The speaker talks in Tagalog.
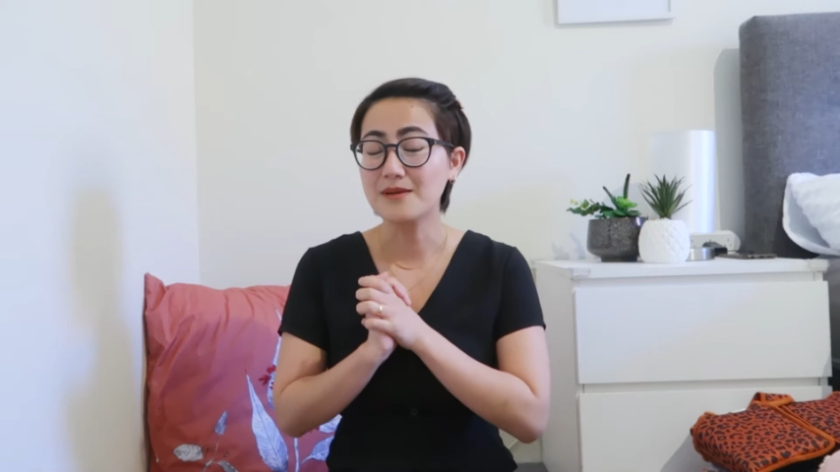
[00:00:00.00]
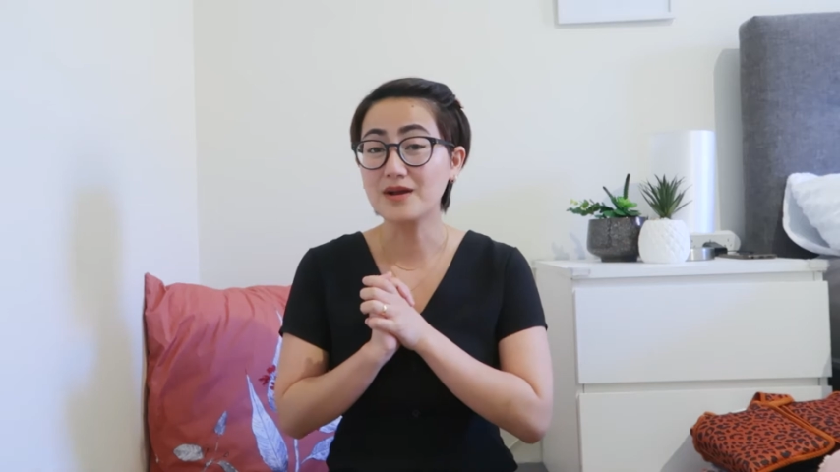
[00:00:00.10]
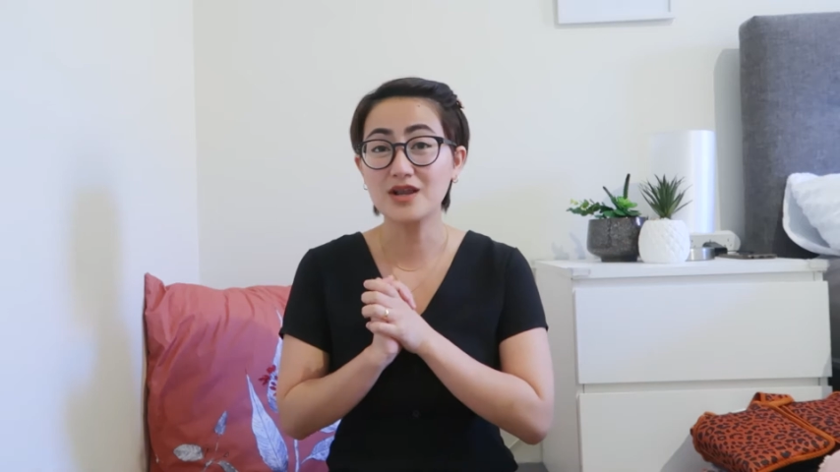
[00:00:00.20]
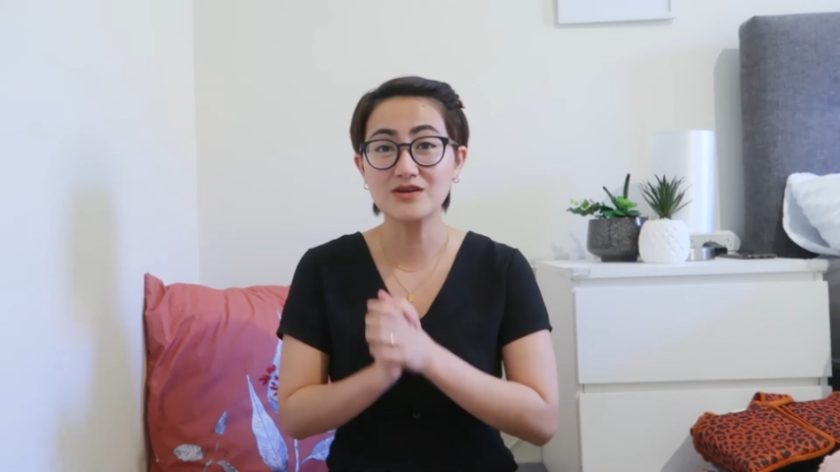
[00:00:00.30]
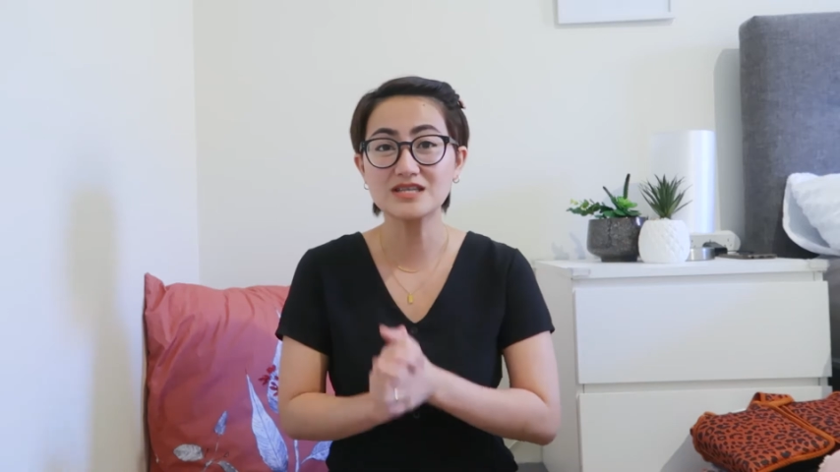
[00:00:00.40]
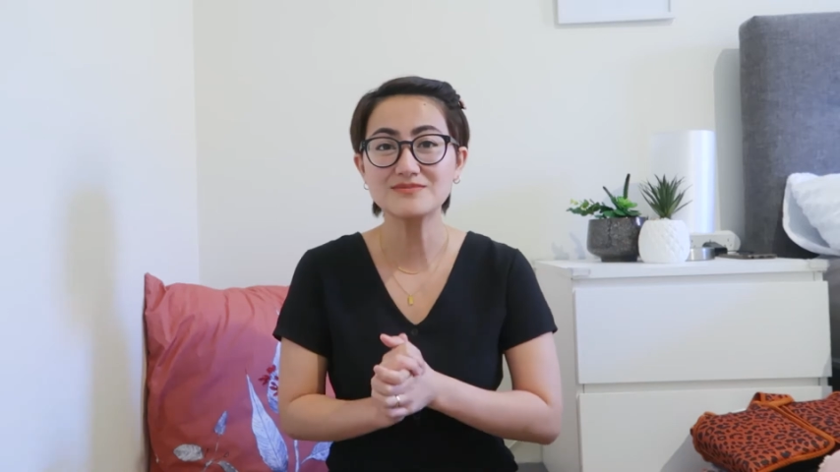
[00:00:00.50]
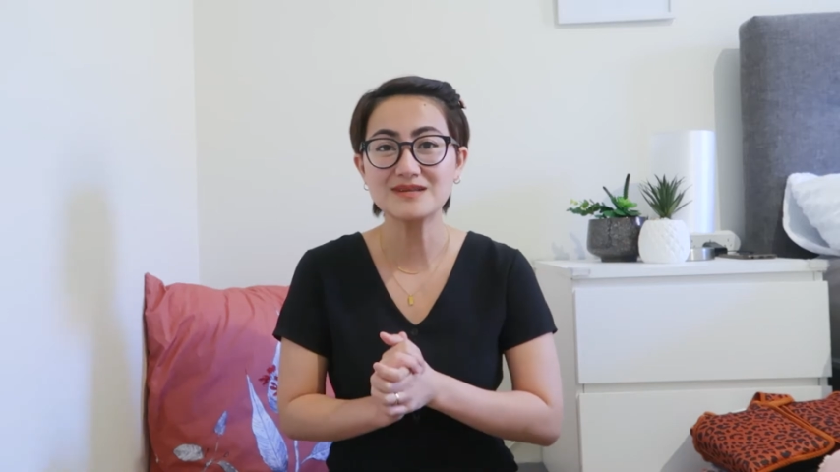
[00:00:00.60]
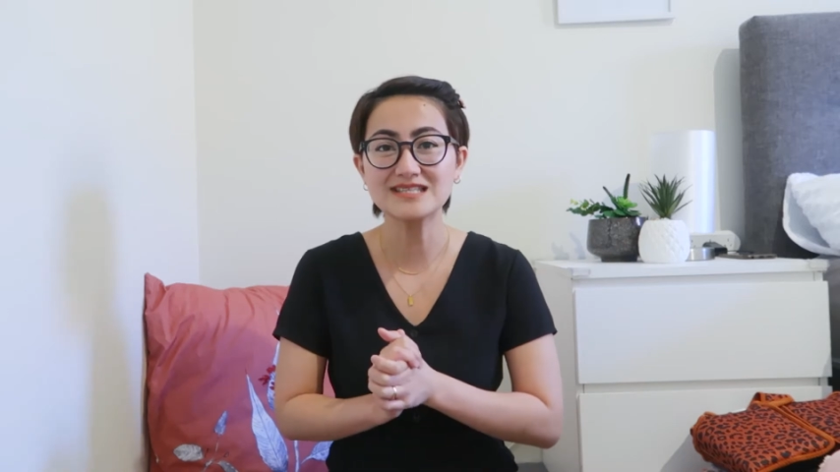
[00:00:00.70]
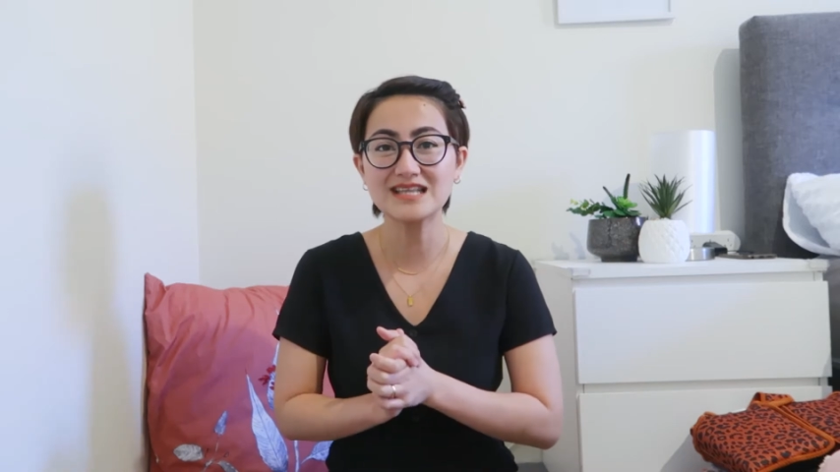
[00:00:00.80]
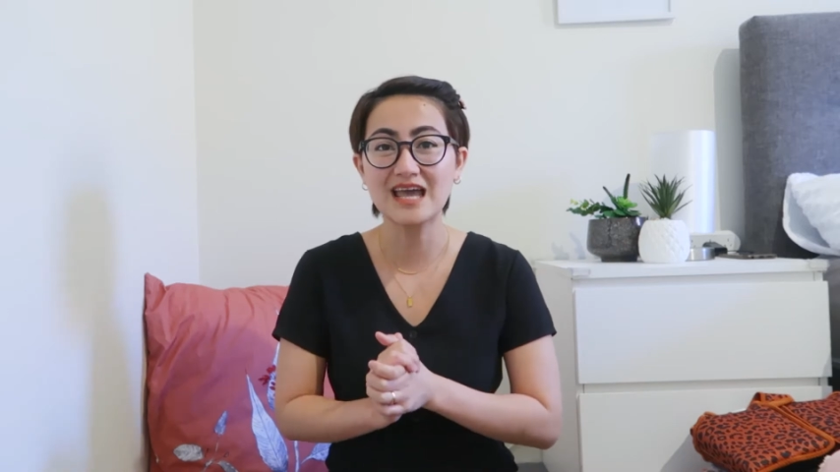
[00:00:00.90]

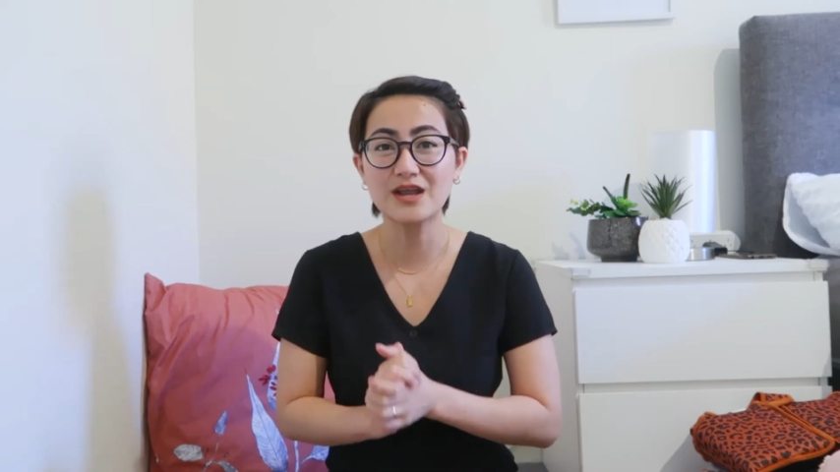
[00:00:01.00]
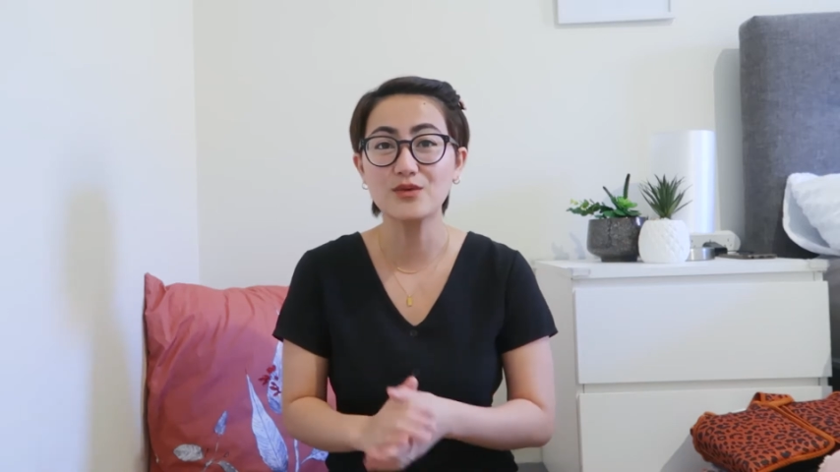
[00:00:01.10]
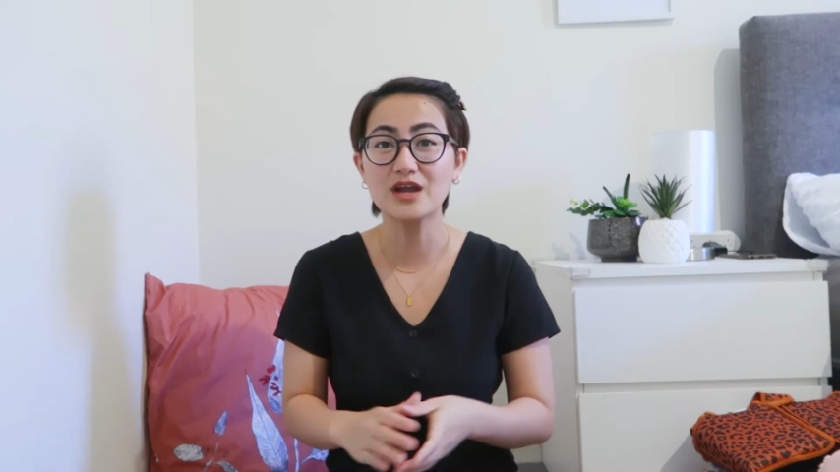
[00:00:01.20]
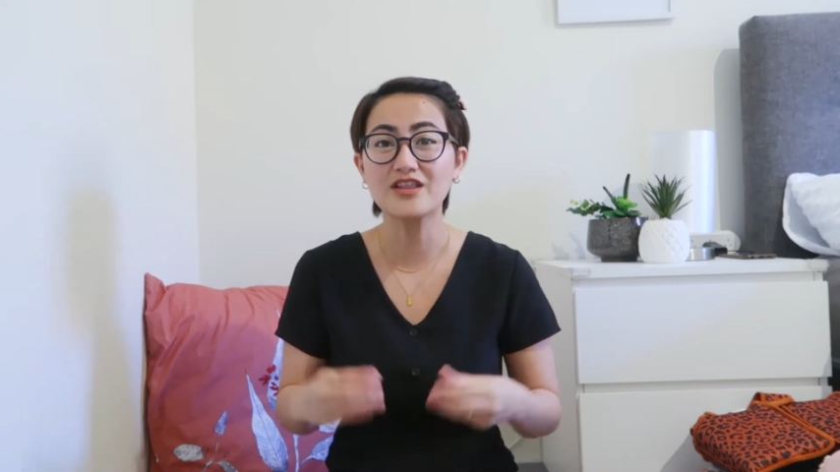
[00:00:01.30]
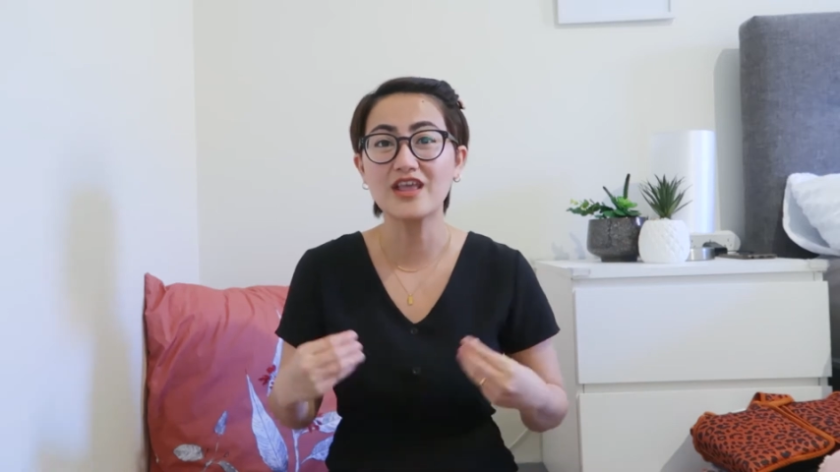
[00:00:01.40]
mag-Christmas na and we are